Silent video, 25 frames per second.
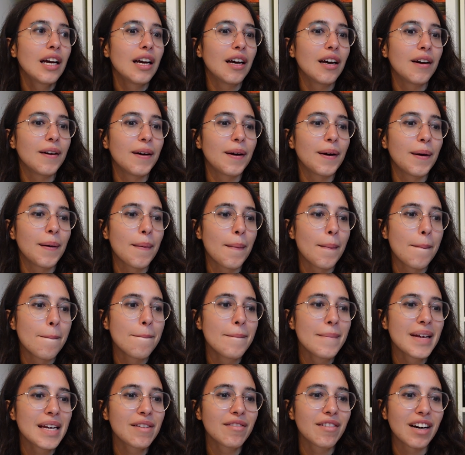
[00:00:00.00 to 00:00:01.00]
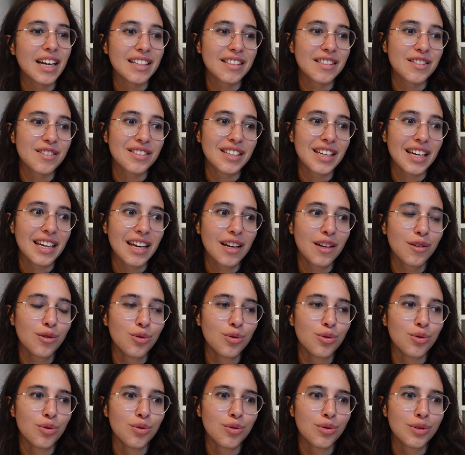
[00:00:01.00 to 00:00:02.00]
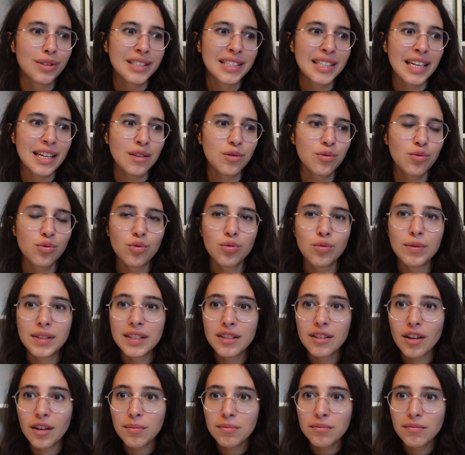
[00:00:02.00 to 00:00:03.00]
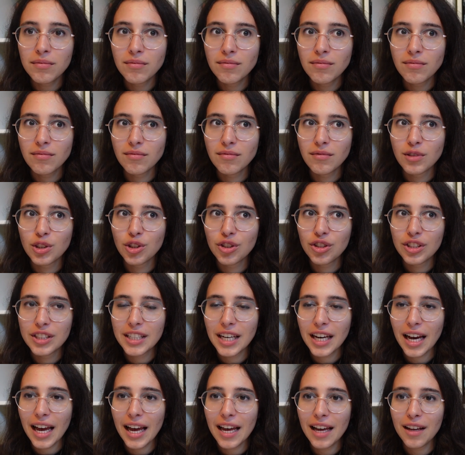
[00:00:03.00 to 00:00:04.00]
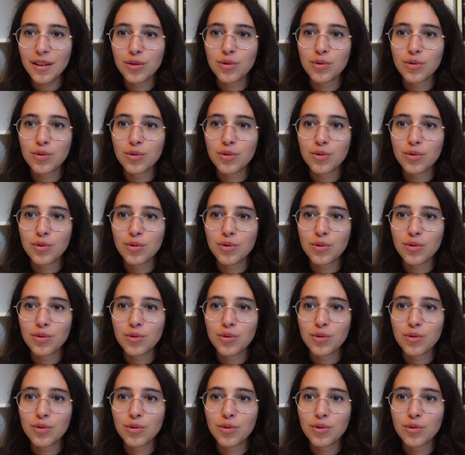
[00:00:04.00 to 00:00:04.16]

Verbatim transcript: mais voilà, c'est une saga de 7 ou 8 tomes, je dirais.